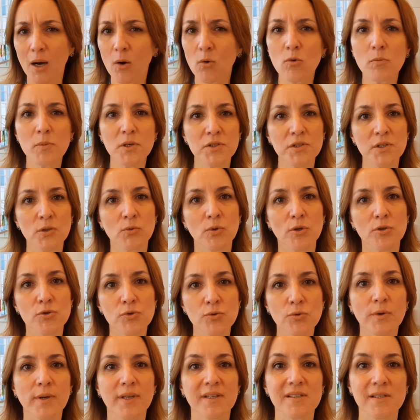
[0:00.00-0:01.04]
Algumas
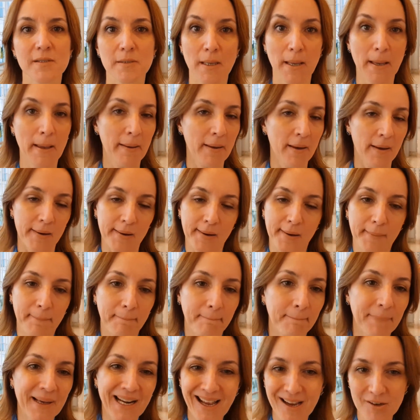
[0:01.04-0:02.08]
situações eh,
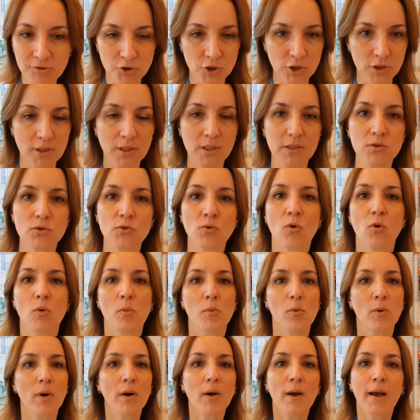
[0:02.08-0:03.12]
práticas
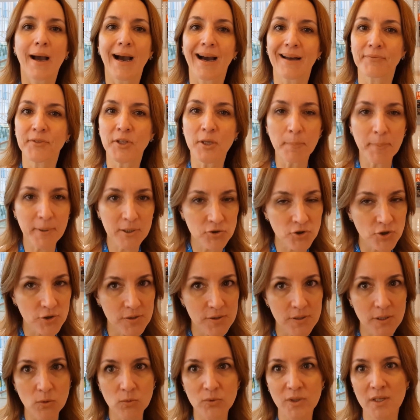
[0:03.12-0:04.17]
como a
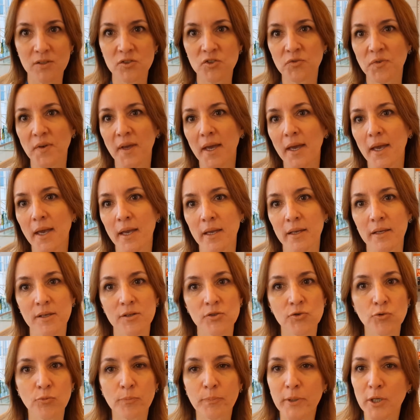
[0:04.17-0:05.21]
tripartição das
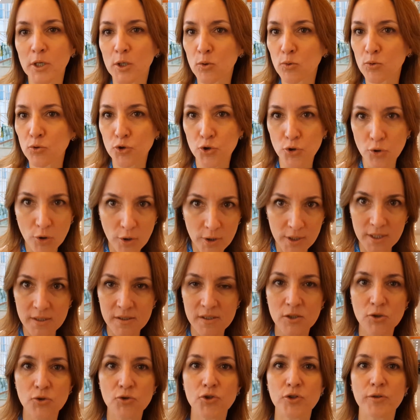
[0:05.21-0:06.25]
férias, o banco de
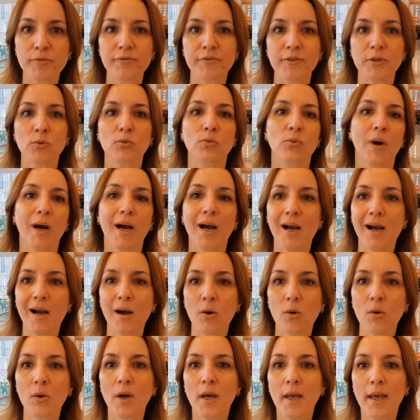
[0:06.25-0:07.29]
horas
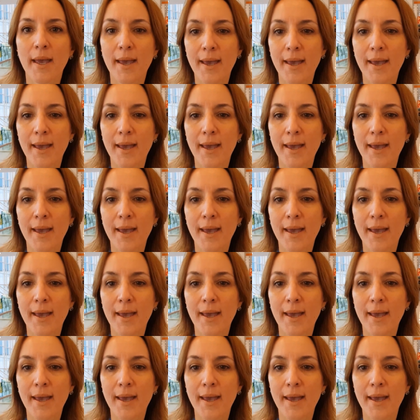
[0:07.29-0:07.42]
individual,